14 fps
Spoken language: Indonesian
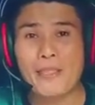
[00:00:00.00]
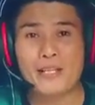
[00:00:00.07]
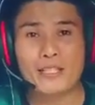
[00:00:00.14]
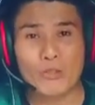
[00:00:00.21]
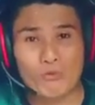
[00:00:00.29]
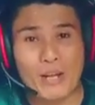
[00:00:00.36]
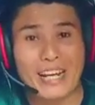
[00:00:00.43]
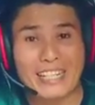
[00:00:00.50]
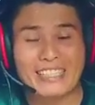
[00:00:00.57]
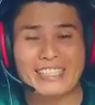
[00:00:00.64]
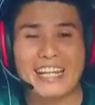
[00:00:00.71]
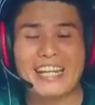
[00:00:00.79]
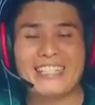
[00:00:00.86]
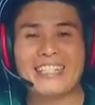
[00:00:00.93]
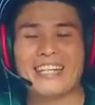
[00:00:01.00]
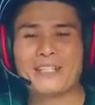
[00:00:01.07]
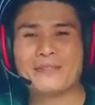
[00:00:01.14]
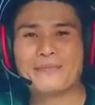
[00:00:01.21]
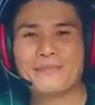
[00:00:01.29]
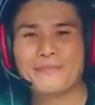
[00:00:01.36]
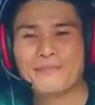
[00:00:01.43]
Saudara kita Elia
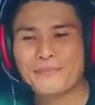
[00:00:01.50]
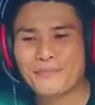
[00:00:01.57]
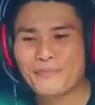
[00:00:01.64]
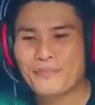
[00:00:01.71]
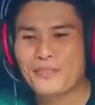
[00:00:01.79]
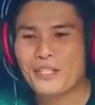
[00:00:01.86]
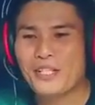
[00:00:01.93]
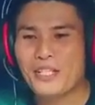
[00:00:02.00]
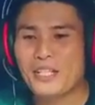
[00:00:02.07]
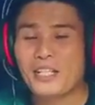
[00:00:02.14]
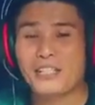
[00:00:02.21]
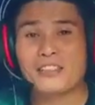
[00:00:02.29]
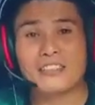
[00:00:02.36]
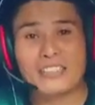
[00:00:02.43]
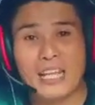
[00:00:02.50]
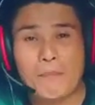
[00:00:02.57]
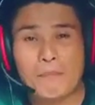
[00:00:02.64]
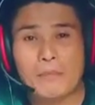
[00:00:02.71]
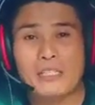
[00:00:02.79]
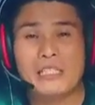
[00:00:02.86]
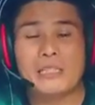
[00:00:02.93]

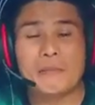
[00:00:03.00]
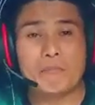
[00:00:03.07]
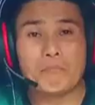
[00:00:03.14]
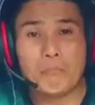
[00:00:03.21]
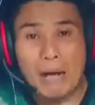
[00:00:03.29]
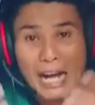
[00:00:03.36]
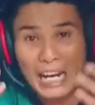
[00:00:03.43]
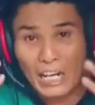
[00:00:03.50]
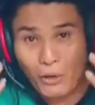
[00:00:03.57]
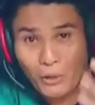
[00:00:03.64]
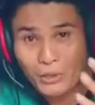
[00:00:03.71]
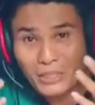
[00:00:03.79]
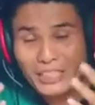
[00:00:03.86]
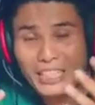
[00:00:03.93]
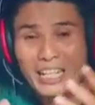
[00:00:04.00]
tetapi balok